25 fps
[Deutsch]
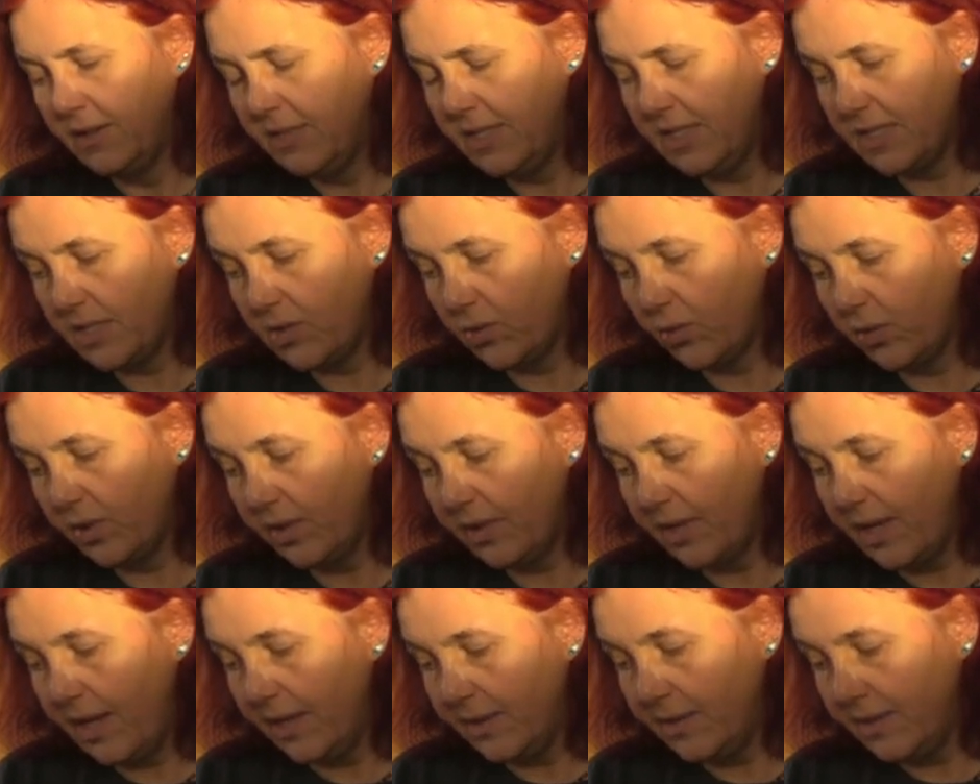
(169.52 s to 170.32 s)
die
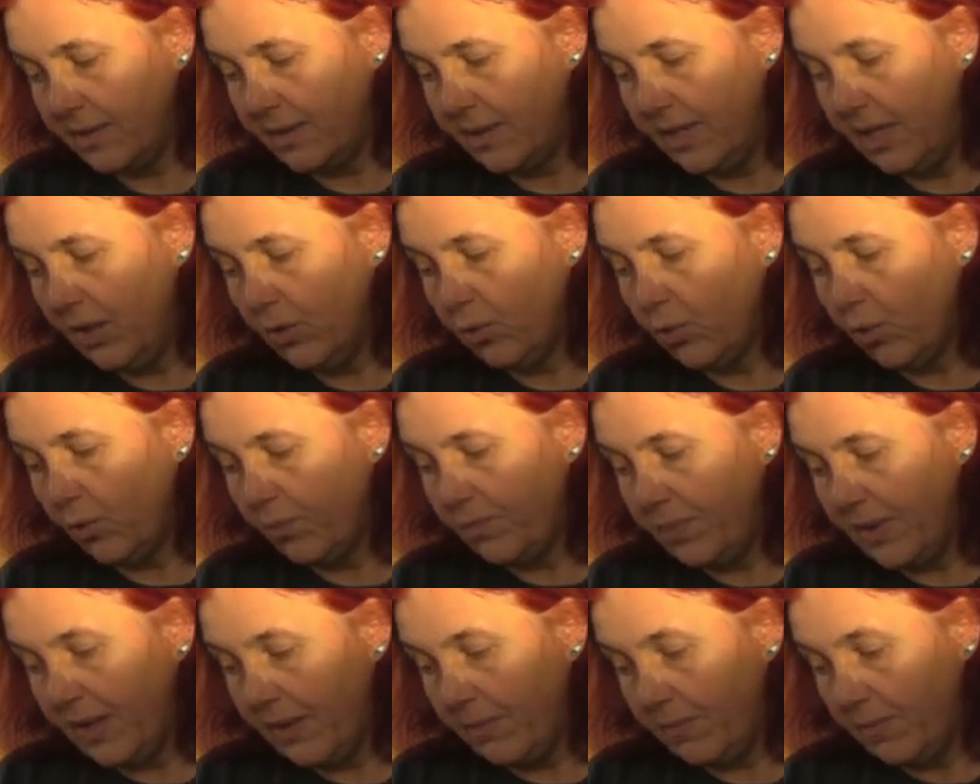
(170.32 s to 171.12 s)
sogenannten
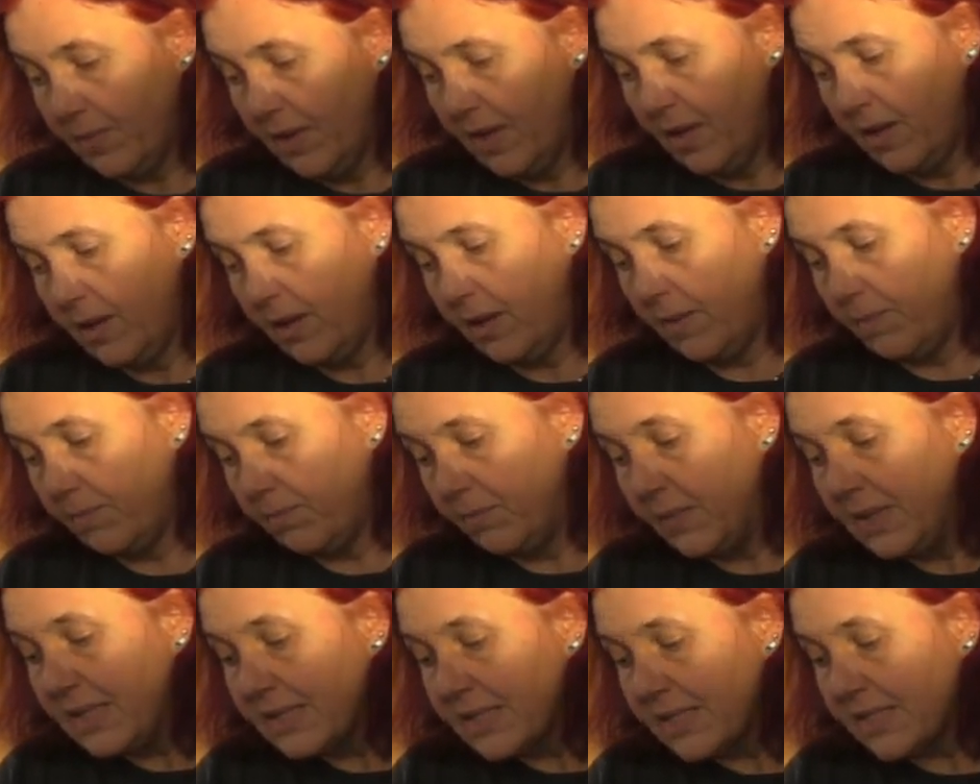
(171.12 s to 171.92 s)

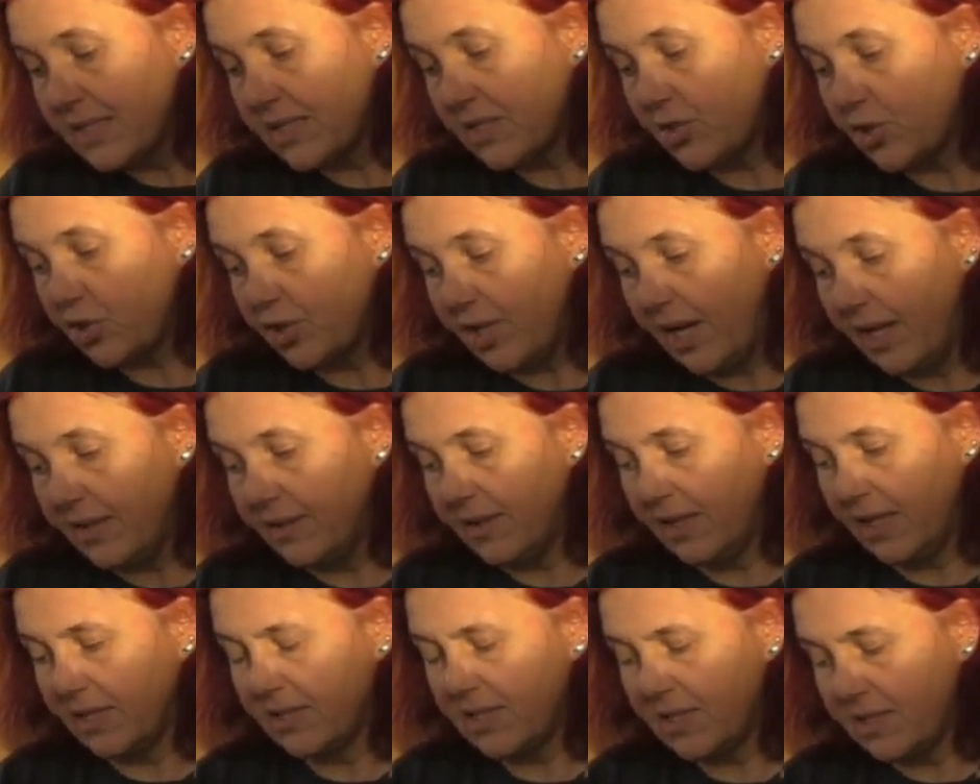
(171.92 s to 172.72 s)

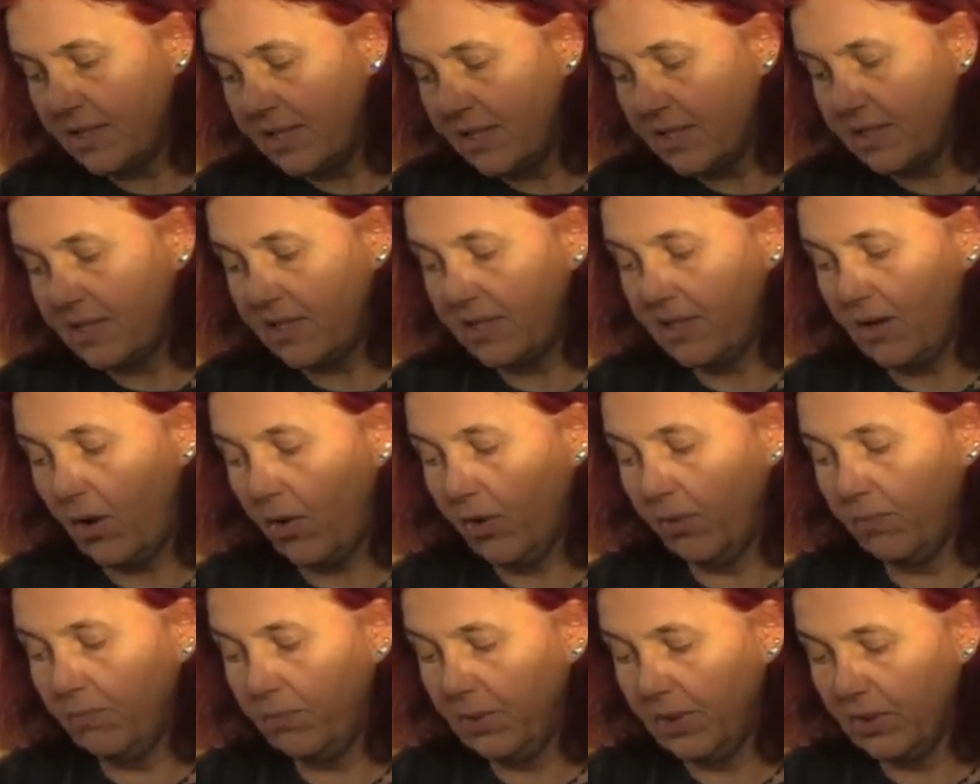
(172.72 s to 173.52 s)
IQB-Mindeststandards, ähm, die sich
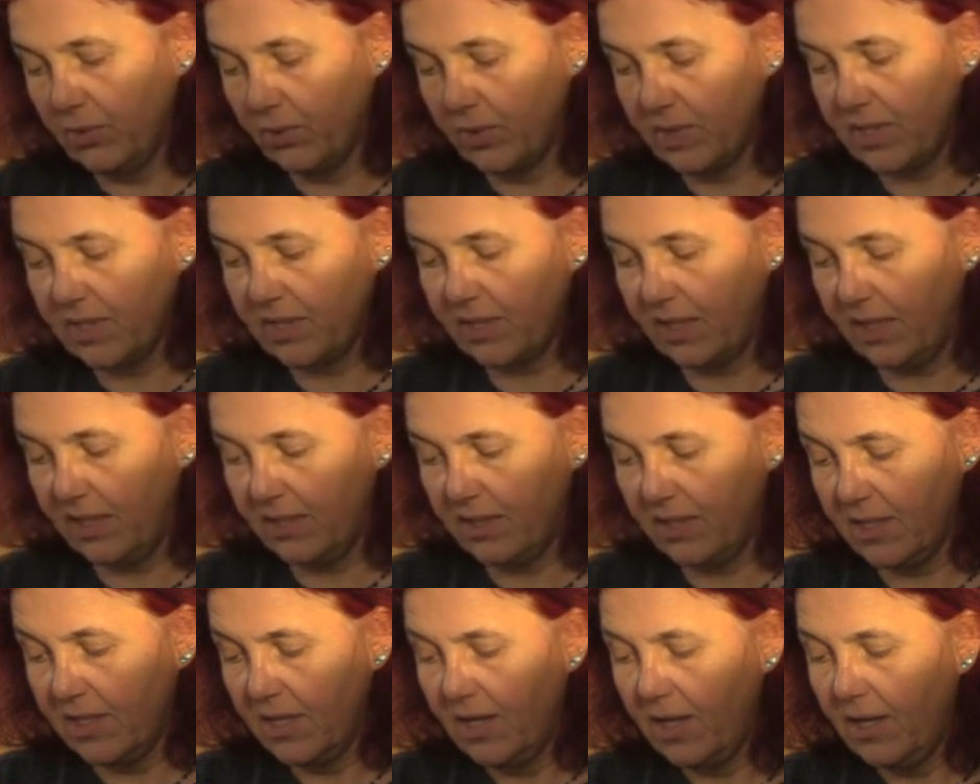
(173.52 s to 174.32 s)
auch im
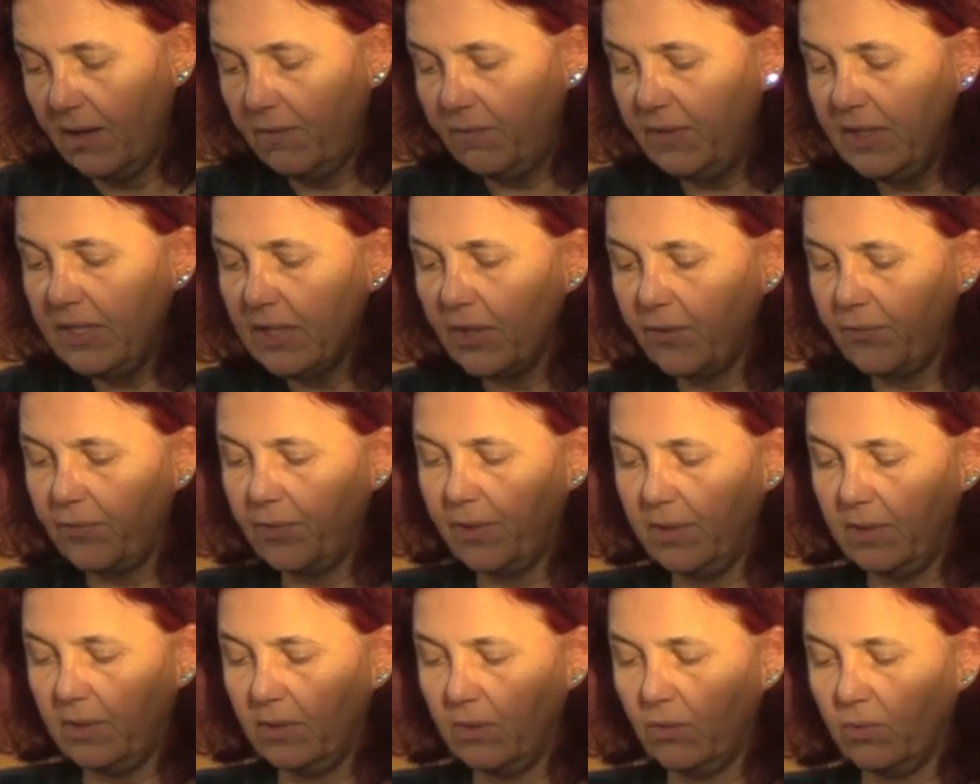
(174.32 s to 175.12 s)
Bildungstrend
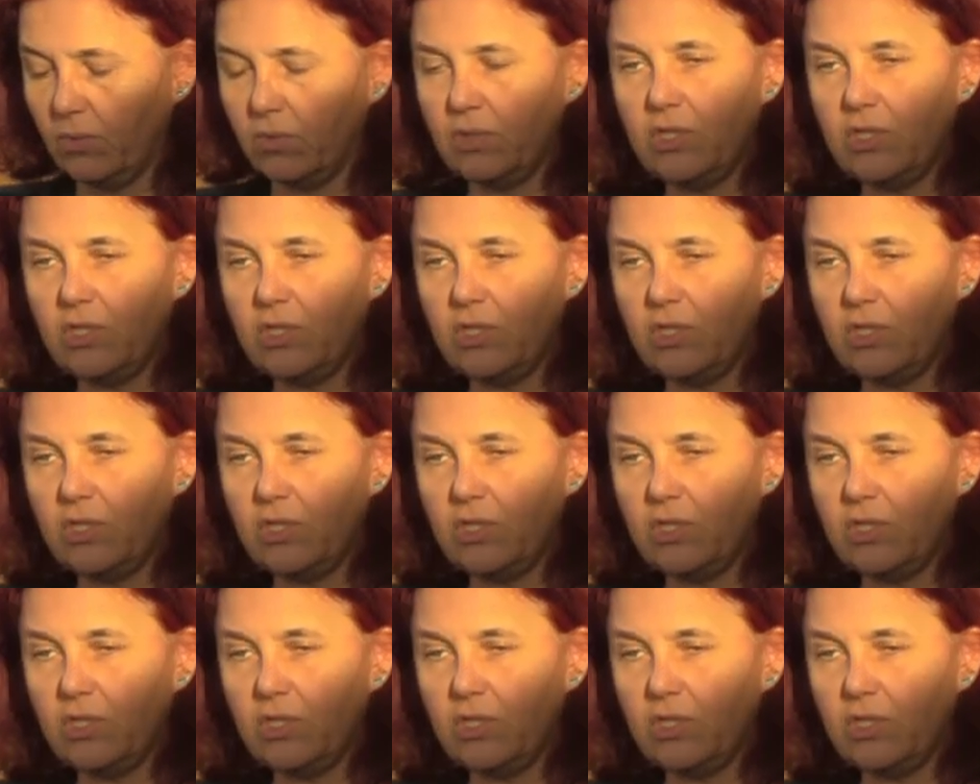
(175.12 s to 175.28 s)
wiederfinden.